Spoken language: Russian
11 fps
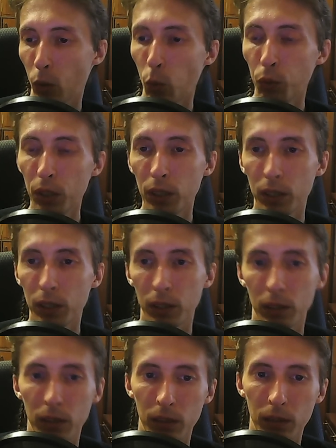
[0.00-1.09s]
увидеть
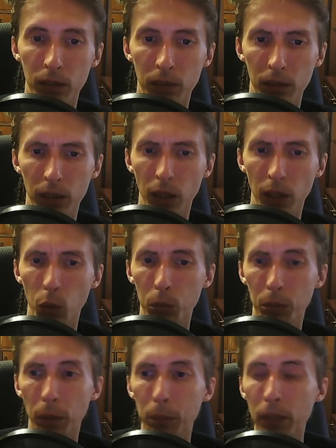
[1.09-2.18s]
на
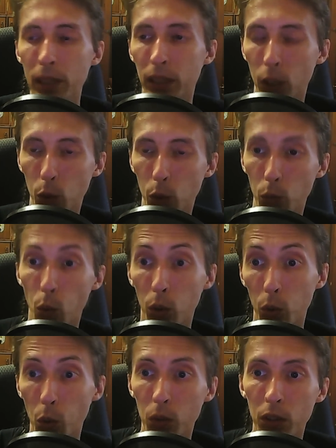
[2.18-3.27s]
каком-нибудь мобильнике, что
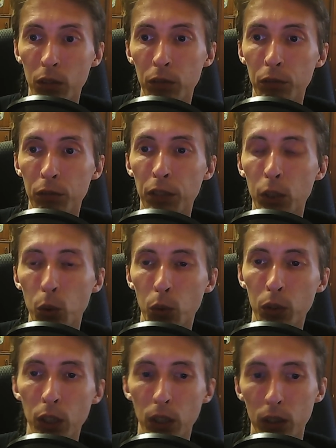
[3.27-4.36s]
вот новое видео
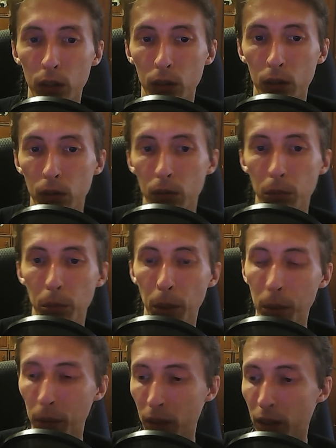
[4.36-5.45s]
вышло, э,
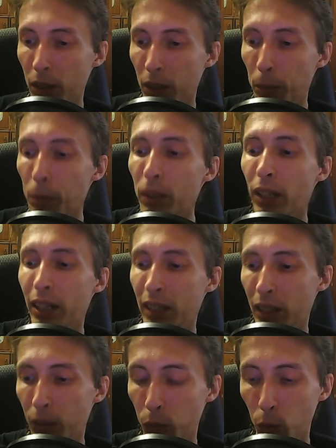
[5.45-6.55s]
помимо
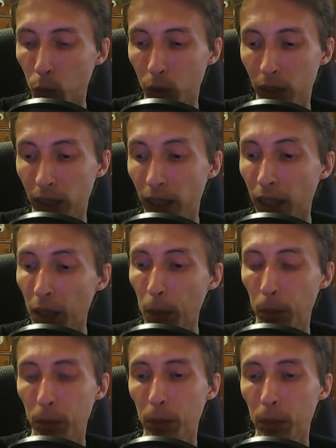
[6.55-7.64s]
напоминательной функции,
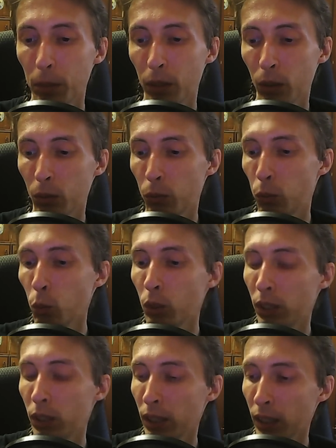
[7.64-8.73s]
помимо
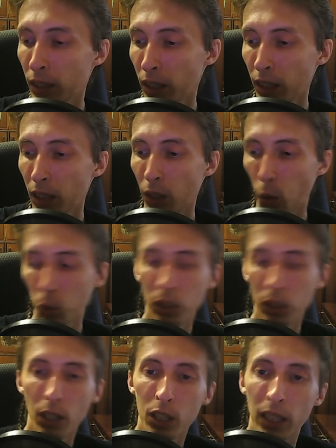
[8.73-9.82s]
функции
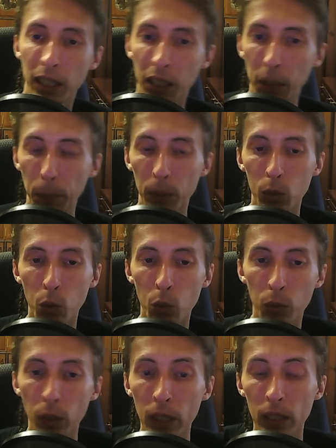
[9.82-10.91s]
розыгрыша каких-то
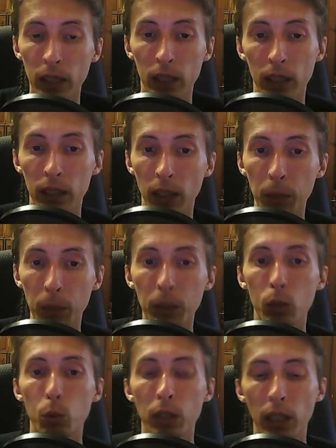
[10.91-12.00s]
призов, а, там
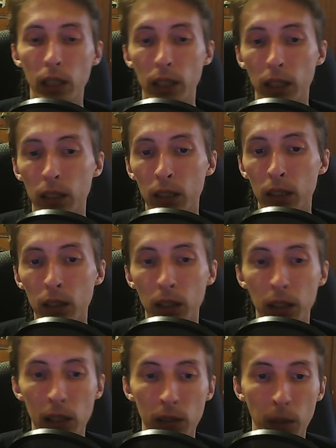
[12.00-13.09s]
есть уникальный контент, и
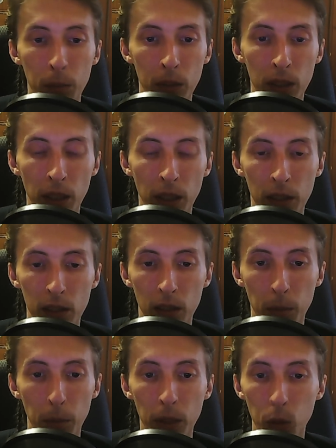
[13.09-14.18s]
если вам
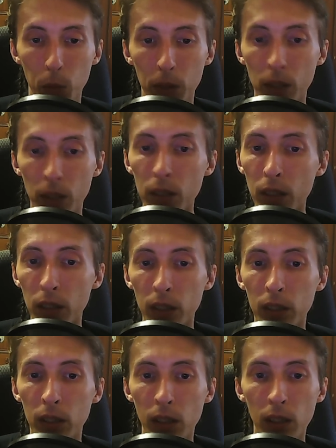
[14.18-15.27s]
интересно мое мнение
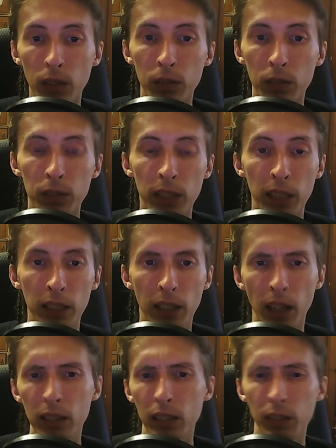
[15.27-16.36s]
относительно
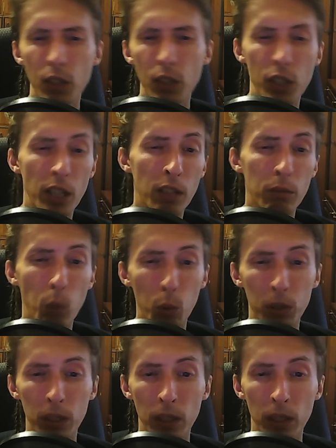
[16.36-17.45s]
всяких разных вещей,
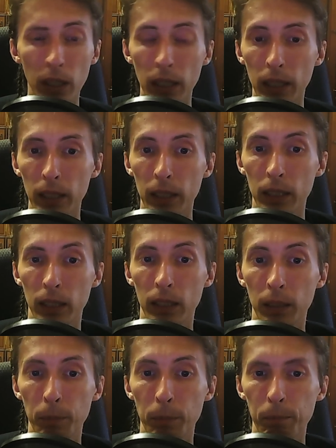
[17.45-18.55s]
вроде
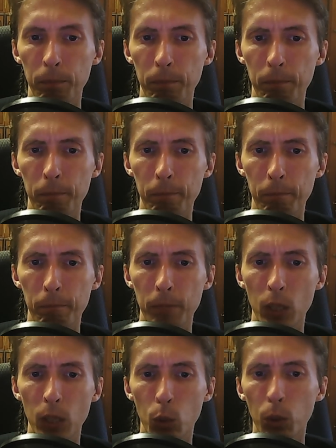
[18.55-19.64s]
а,
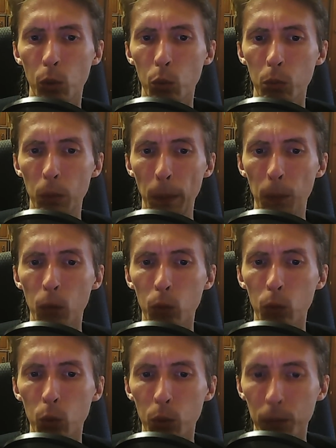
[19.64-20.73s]
что я думаю по
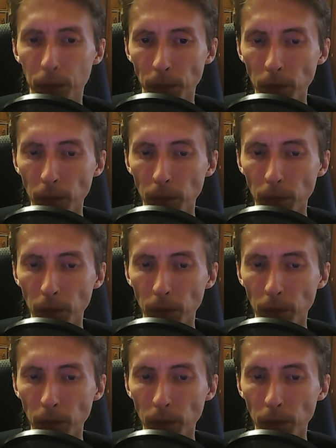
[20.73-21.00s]
поводу